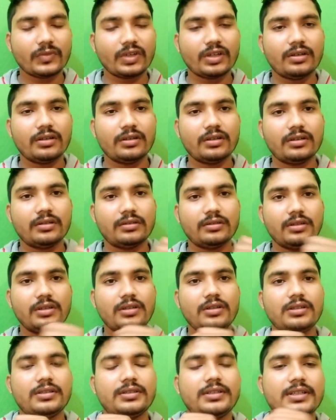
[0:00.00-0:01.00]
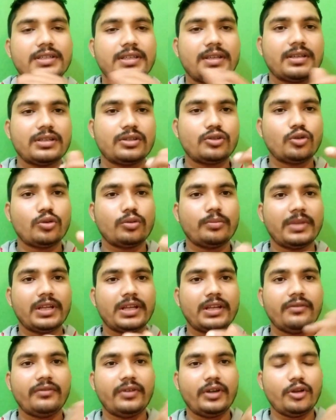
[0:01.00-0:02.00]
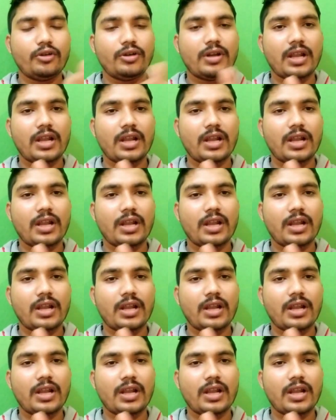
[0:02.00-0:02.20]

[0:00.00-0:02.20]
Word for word: आ, जैसे जो मैंने वीडियो